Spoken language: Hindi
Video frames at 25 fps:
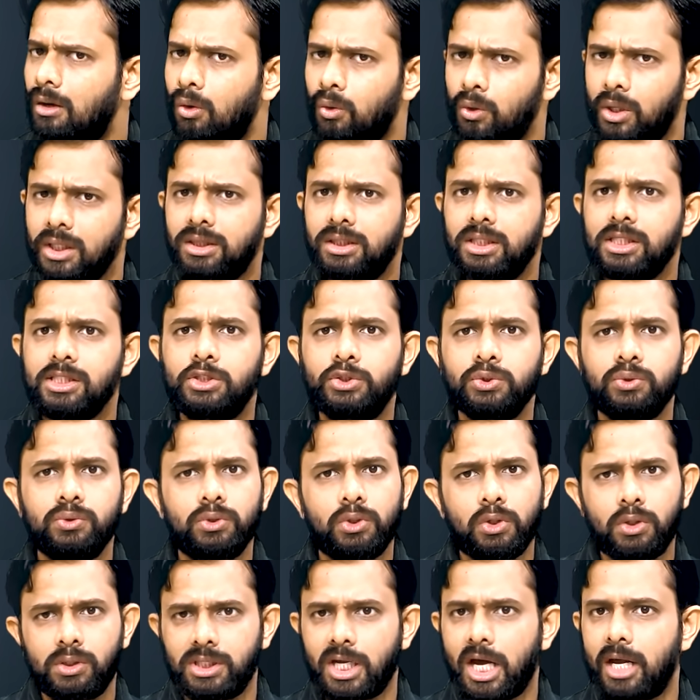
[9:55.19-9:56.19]
उनतीस जून
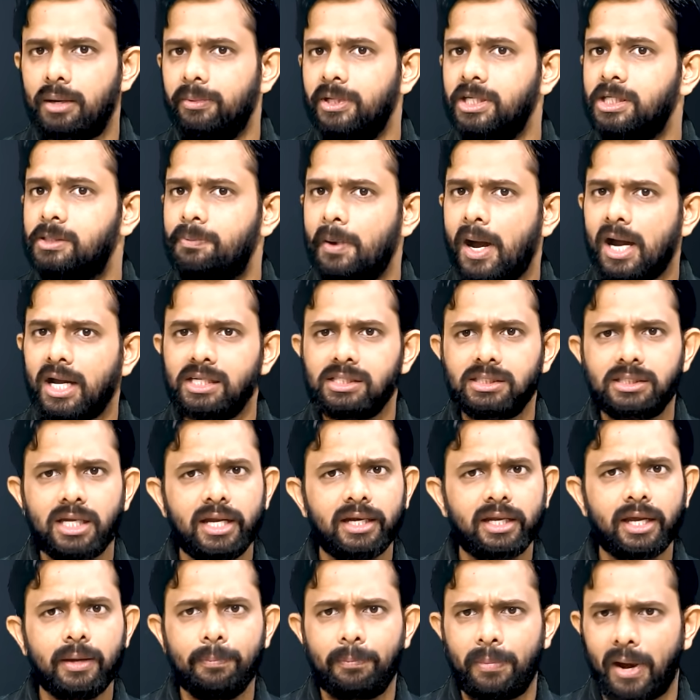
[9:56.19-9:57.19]
2020
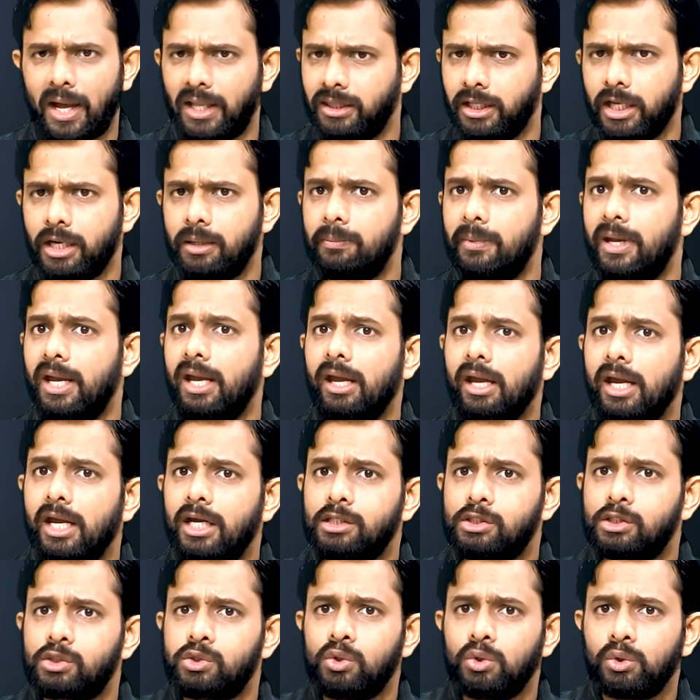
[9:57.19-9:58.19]
पाकिस्तान के बांदिन में
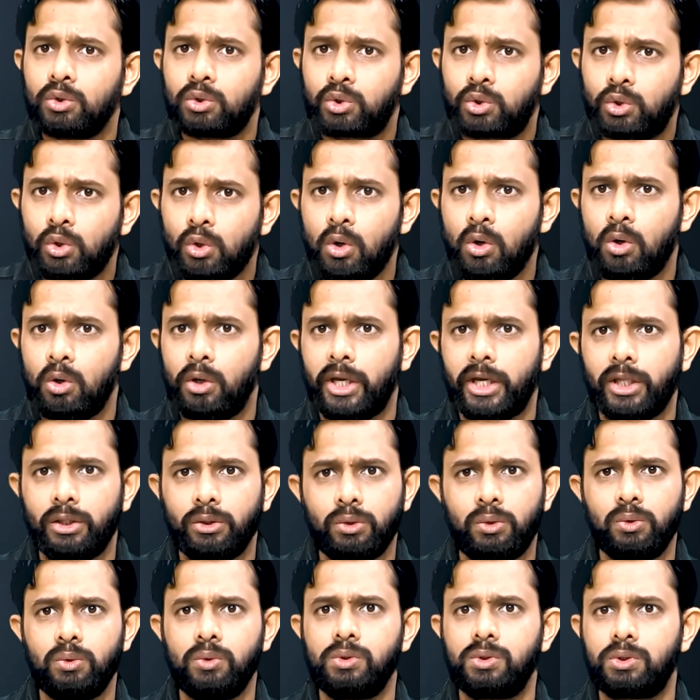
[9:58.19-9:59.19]
102
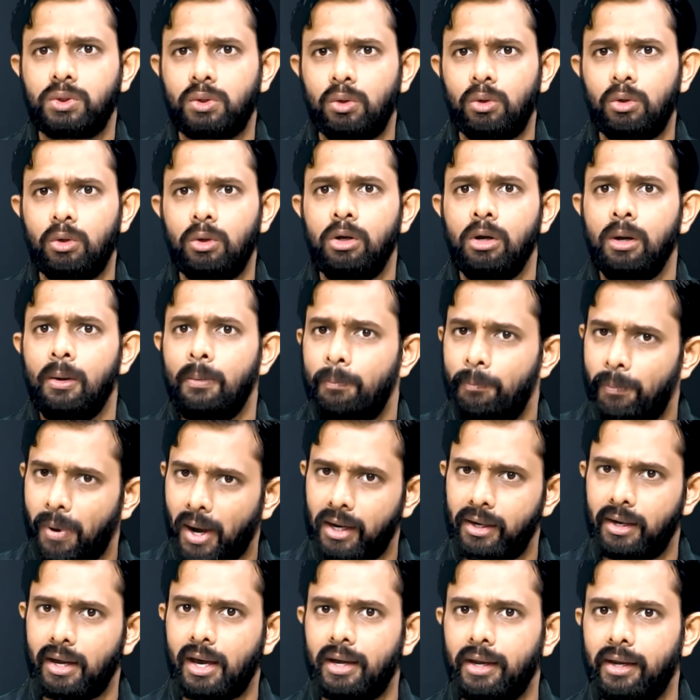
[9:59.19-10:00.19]
हिंदूज को
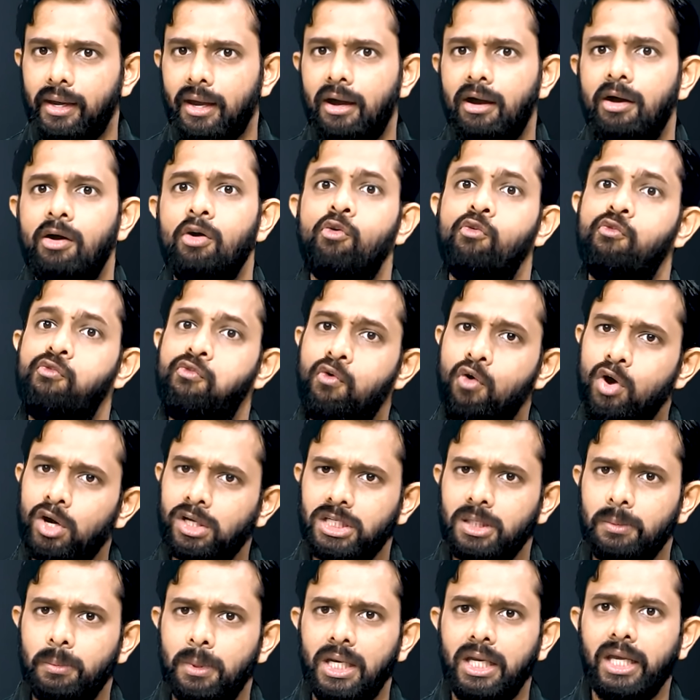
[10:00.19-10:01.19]
पकड़ा गया
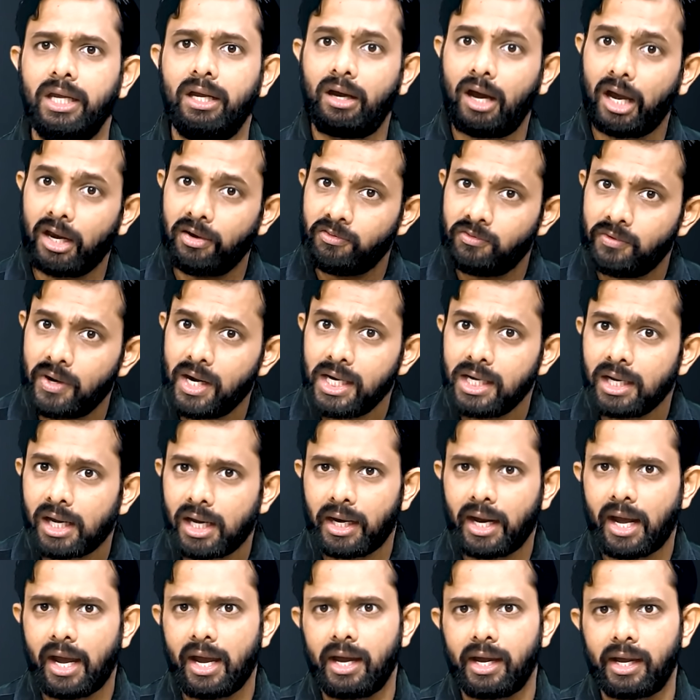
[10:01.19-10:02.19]
फोर्सिबली कन्वर्ट
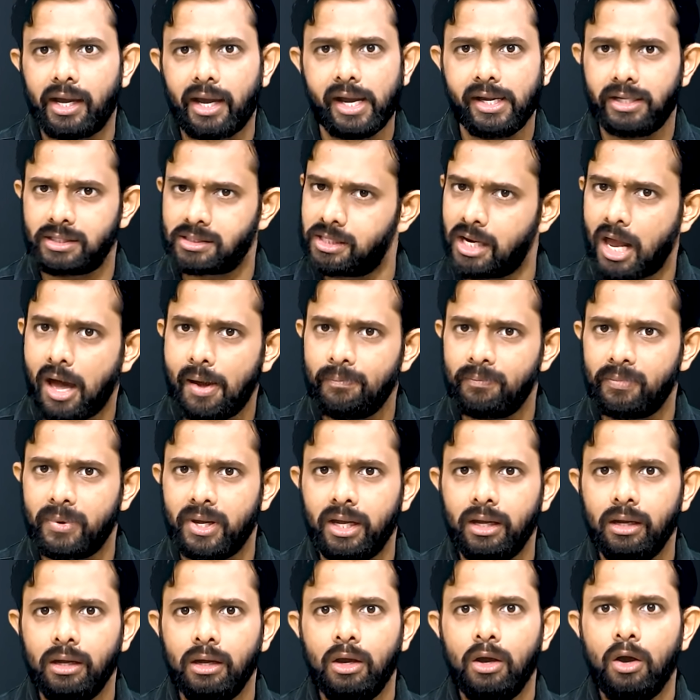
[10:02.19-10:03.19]
कराया गया इस्लाम
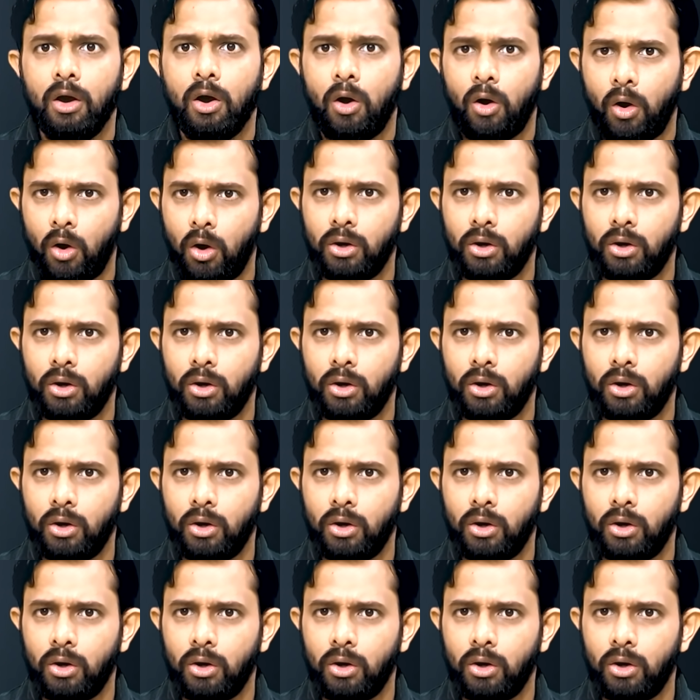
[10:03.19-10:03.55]
में और